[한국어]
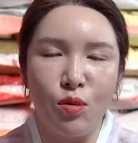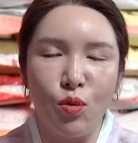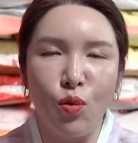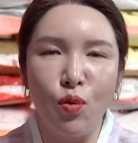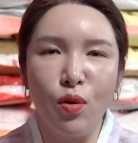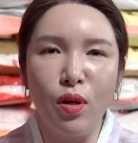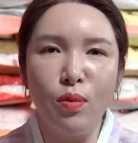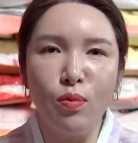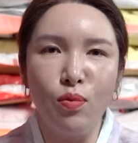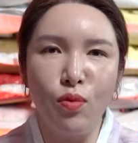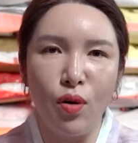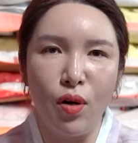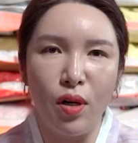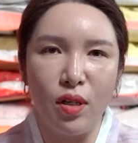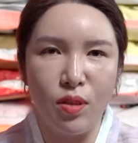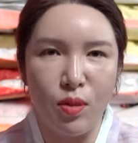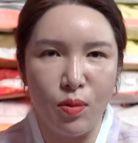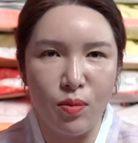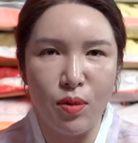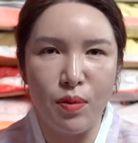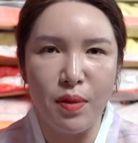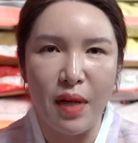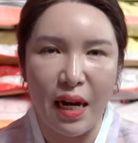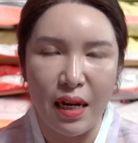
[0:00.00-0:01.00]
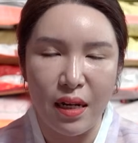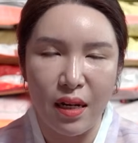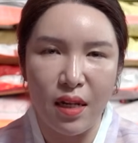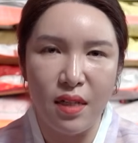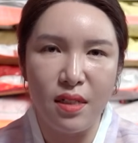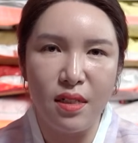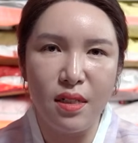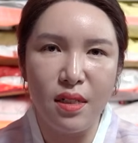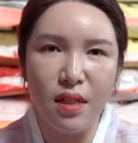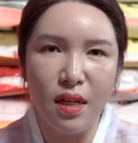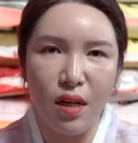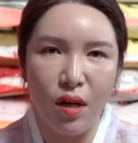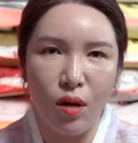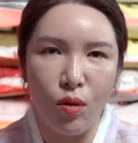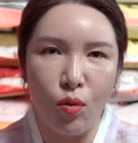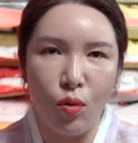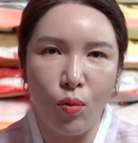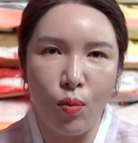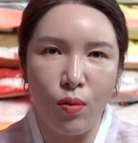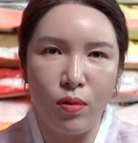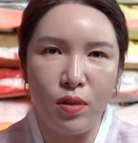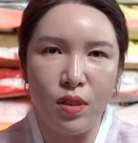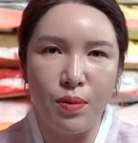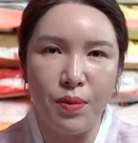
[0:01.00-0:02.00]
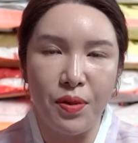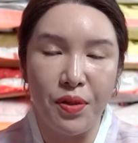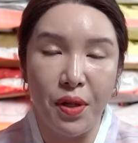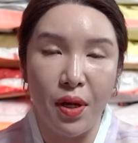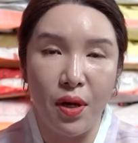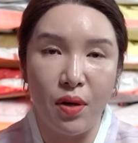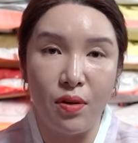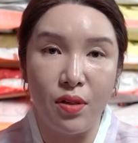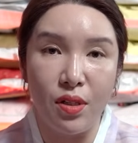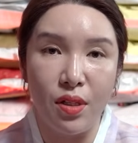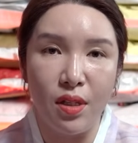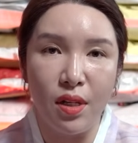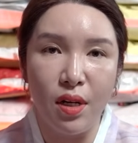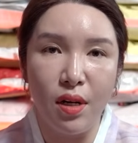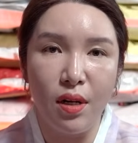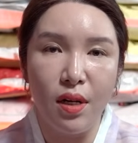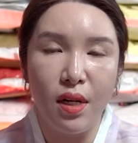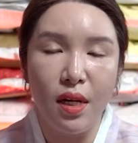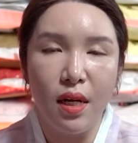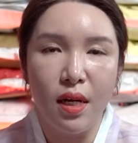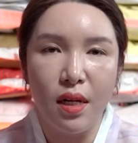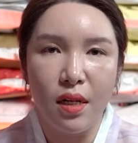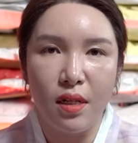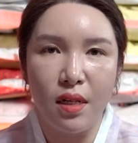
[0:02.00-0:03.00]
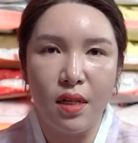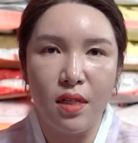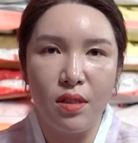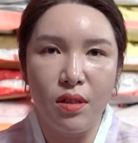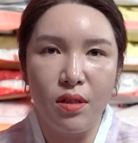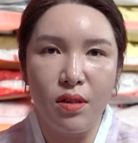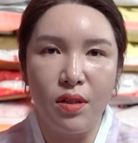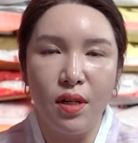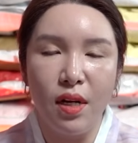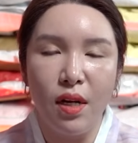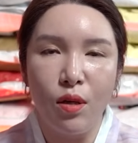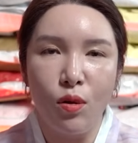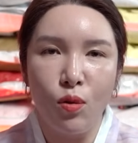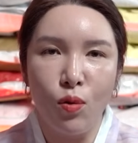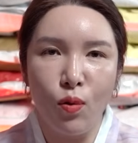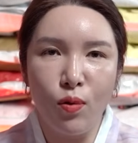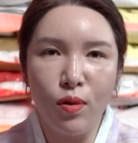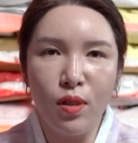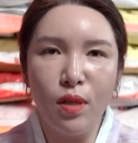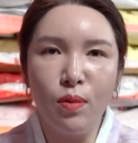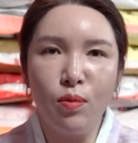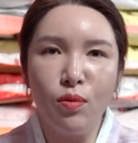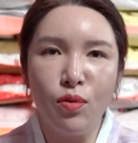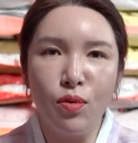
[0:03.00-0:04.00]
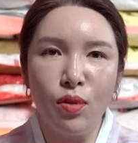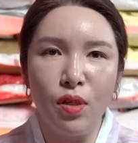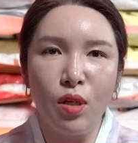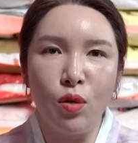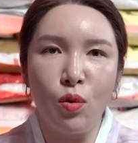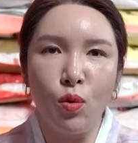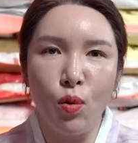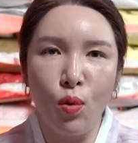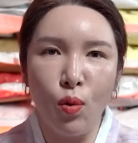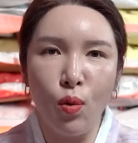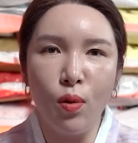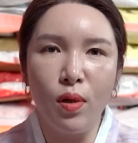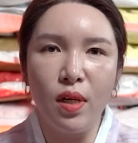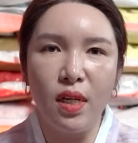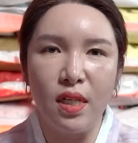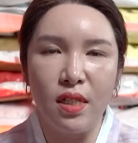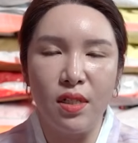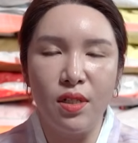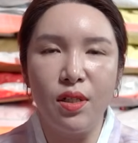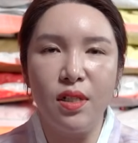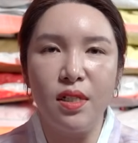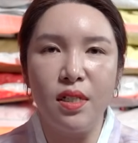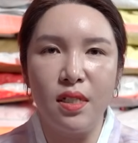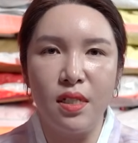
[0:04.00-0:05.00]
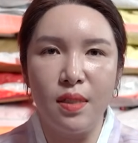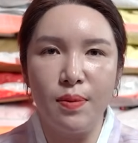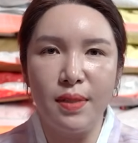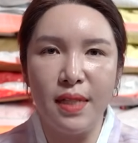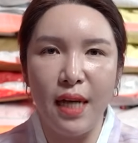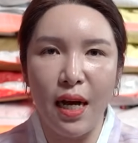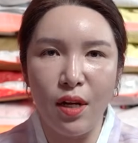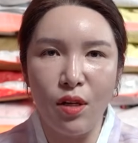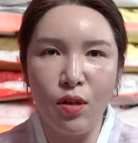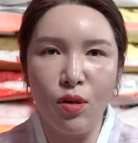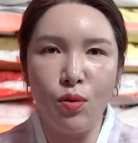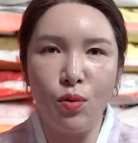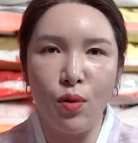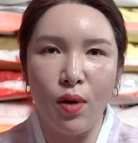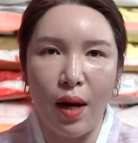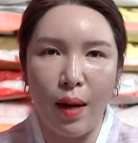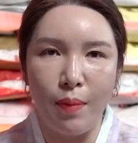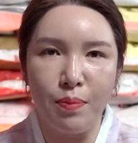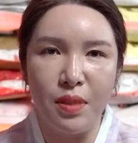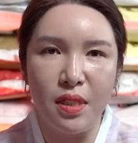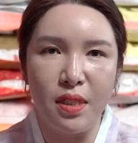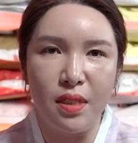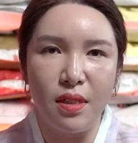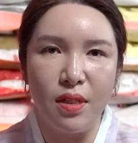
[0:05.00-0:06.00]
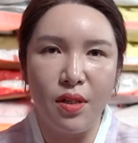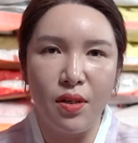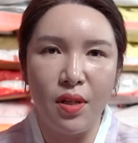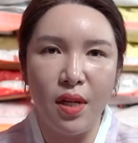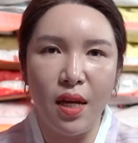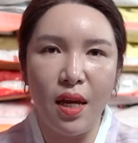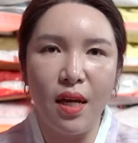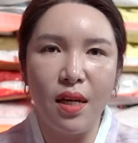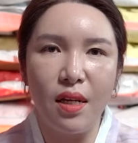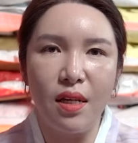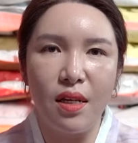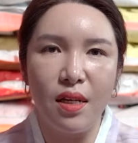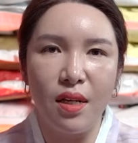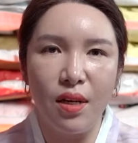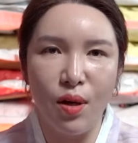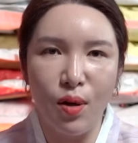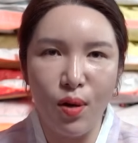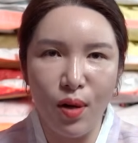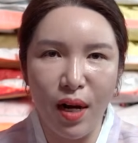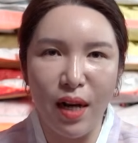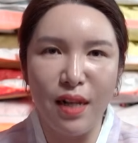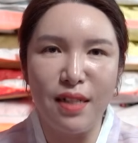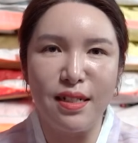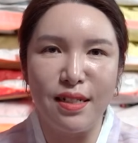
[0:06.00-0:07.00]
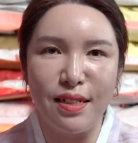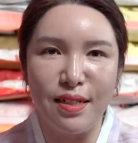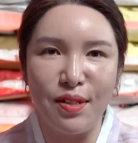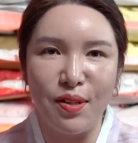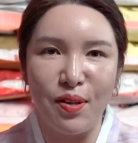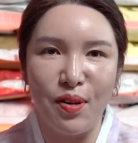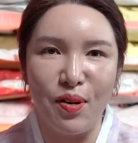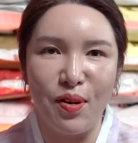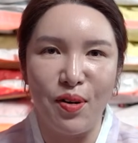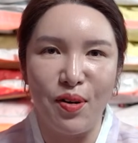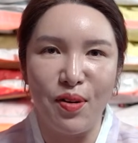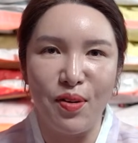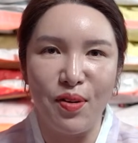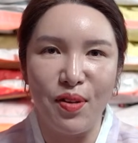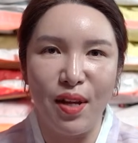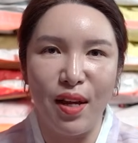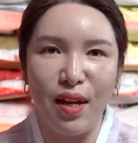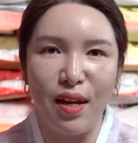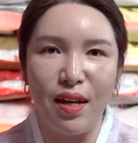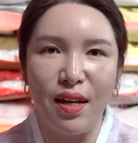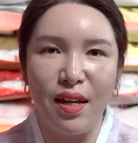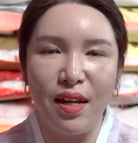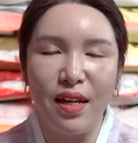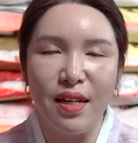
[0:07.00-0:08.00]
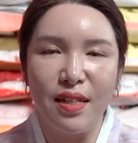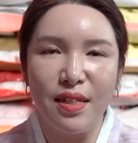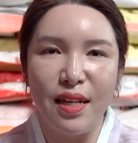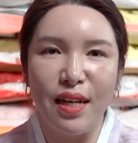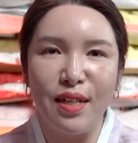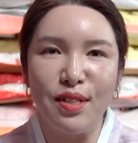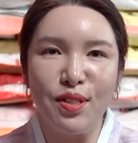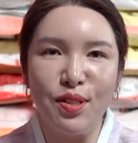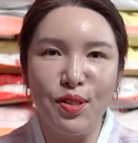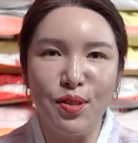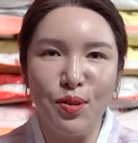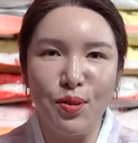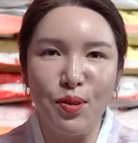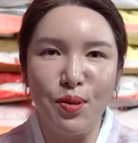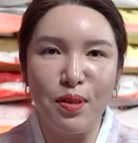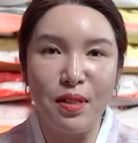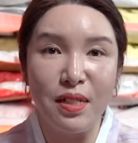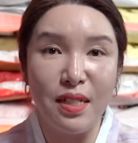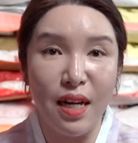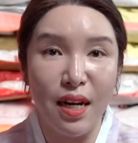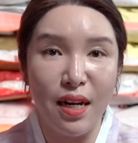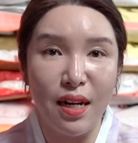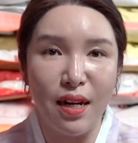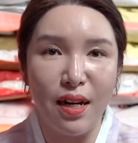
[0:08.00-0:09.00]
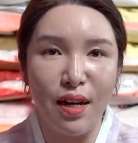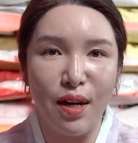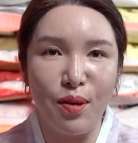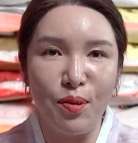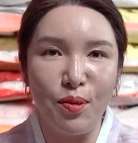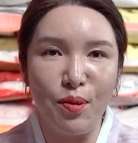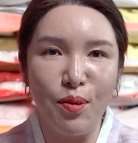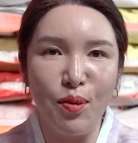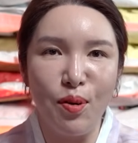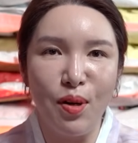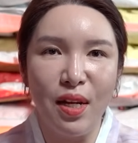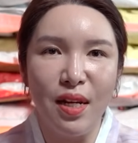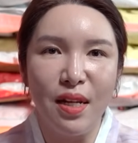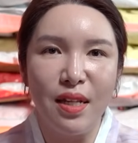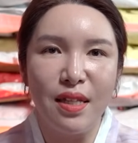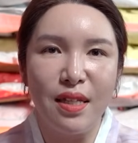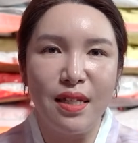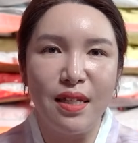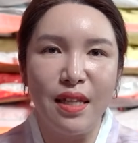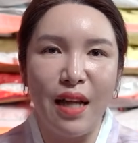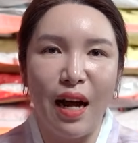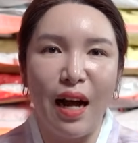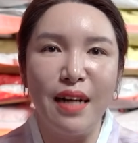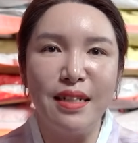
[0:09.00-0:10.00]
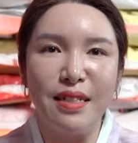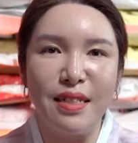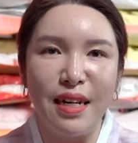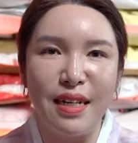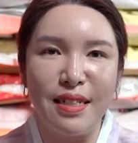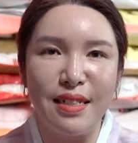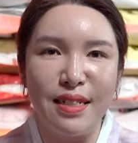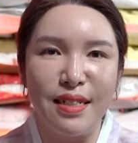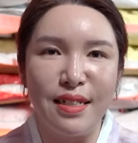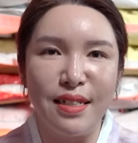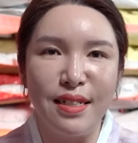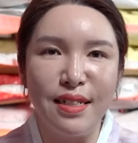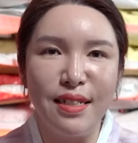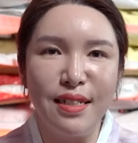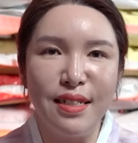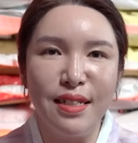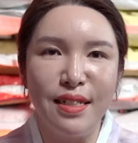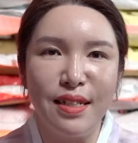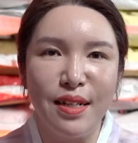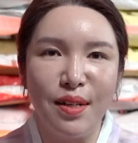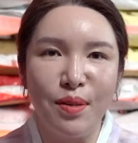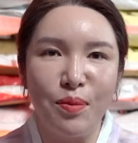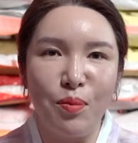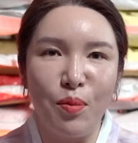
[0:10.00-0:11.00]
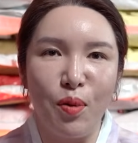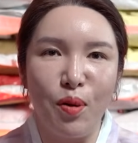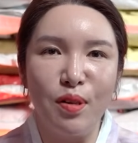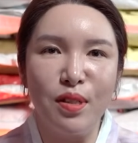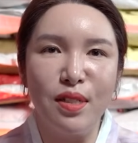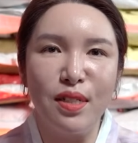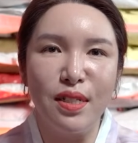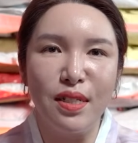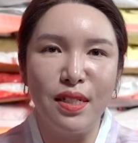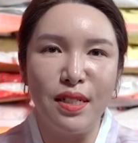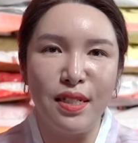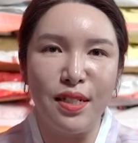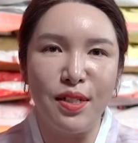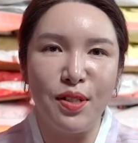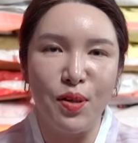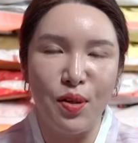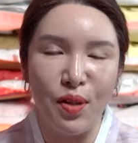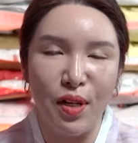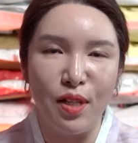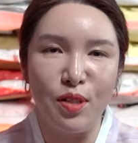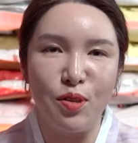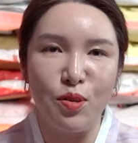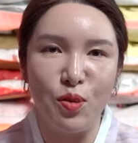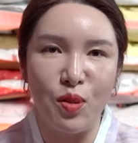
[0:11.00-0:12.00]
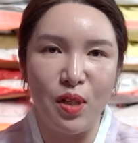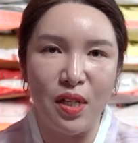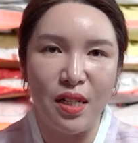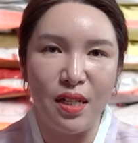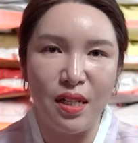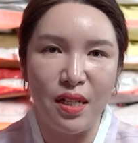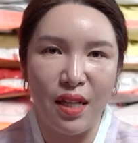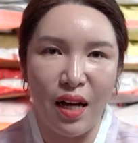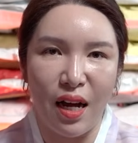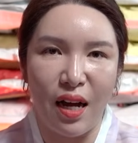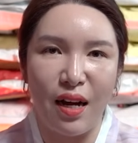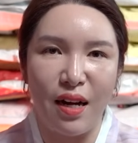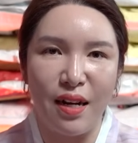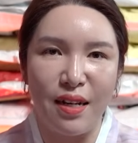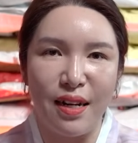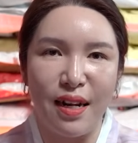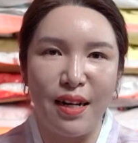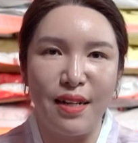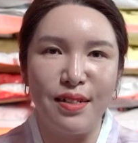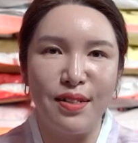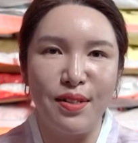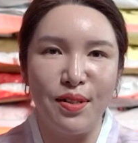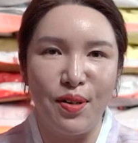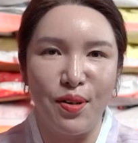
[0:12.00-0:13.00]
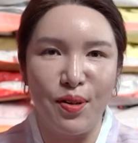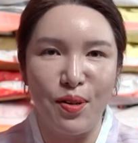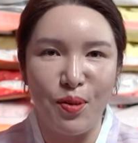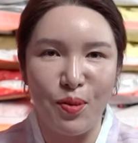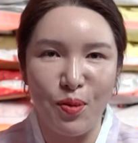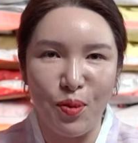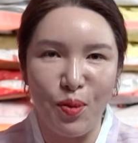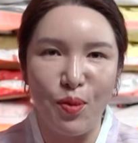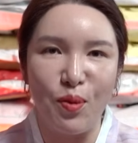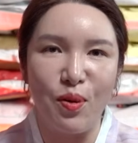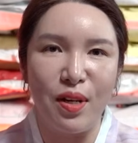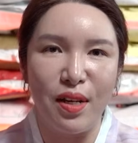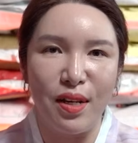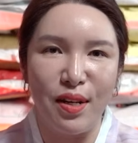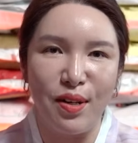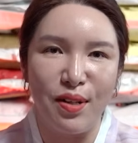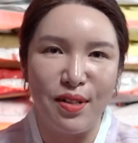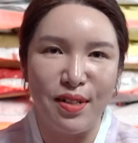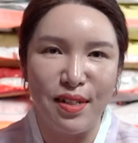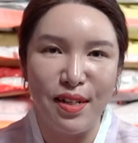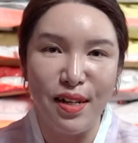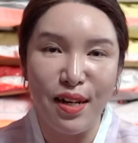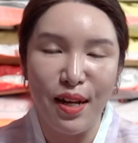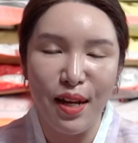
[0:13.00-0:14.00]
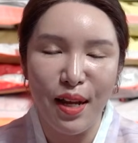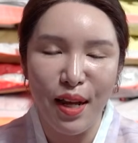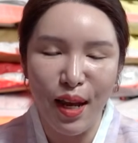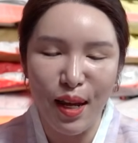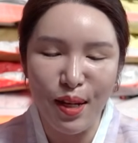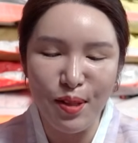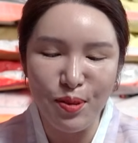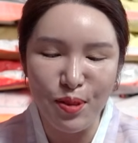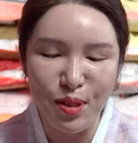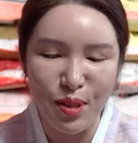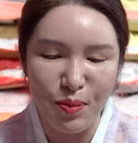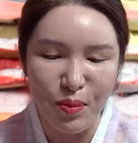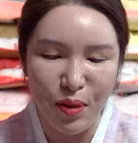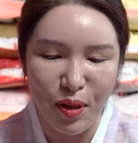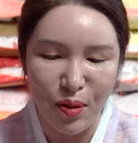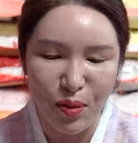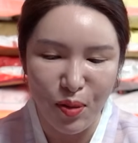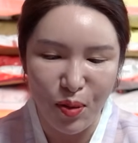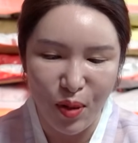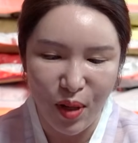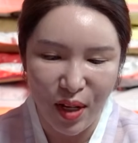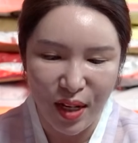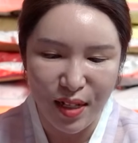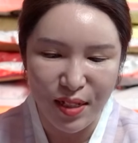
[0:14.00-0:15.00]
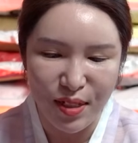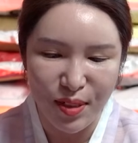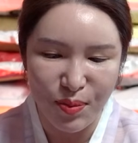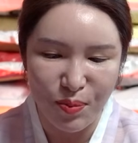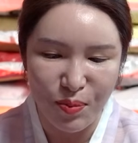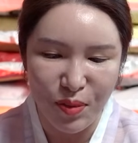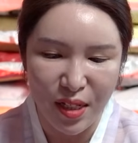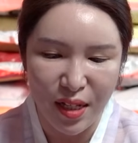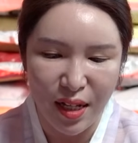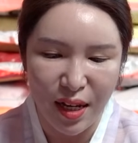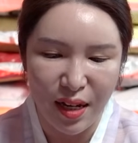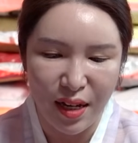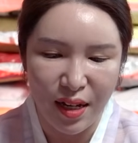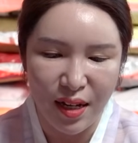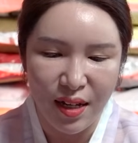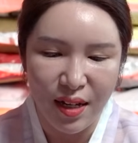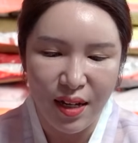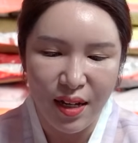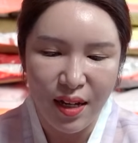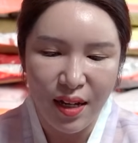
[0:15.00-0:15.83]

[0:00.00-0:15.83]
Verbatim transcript: 동기부여가 점점 약해진다라고 보시면 되거든요. 그래서 용띠분들이 꼭 2024년도 갑진년에 기억하실 거, 네, 내 스스로를 사랑하고, 나 자신은 뭐든지 이뤄낼 수 있다라는 걸 꼭 기억을 해 두시면 되겠습니다.